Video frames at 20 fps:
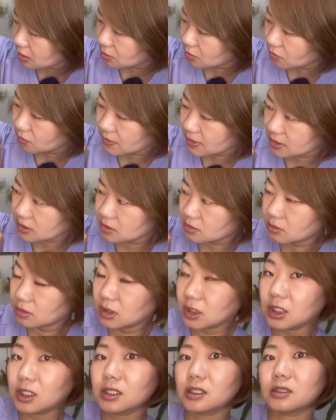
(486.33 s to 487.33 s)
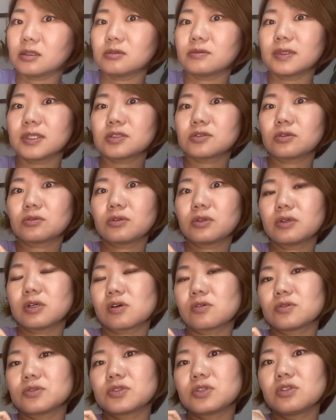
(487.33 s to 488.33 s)
あとウエストという
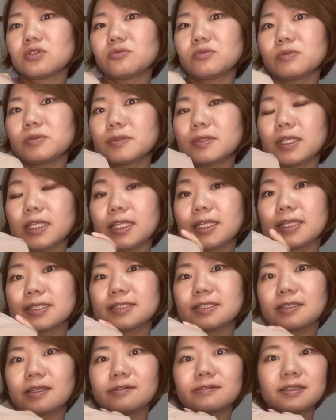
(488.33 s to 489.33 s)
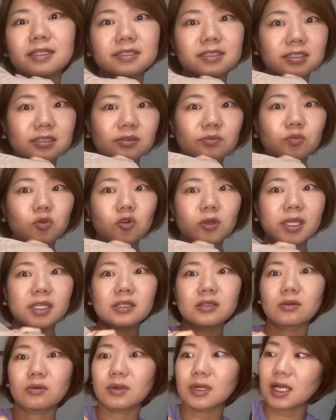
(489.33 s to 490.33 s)
か腰の部分にですね2つ
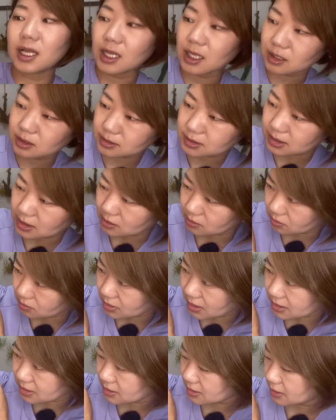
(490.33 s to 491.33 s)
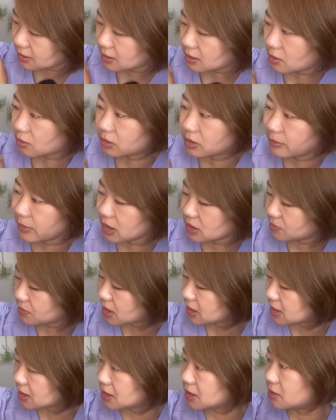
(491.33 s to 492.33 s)
ポケットがアクセントでついております。
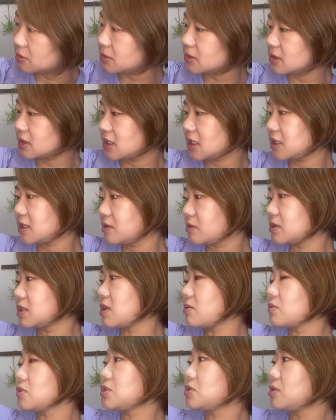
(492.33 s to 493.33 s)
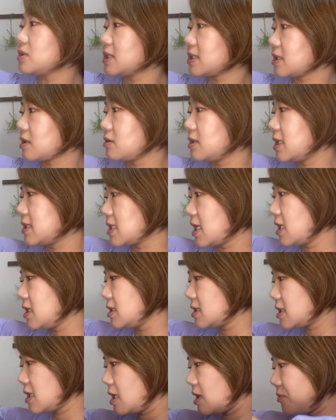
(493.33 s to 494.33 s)
実用性はもちろんですけど
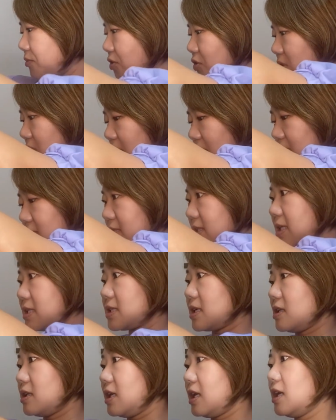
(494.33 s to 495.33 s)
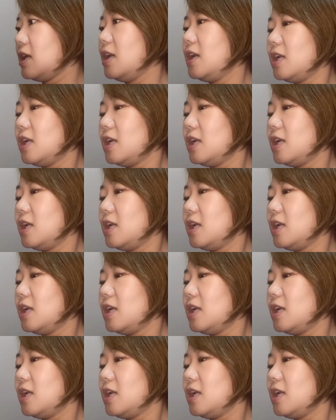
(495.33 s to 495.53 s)
デザイン性もって感じですかね。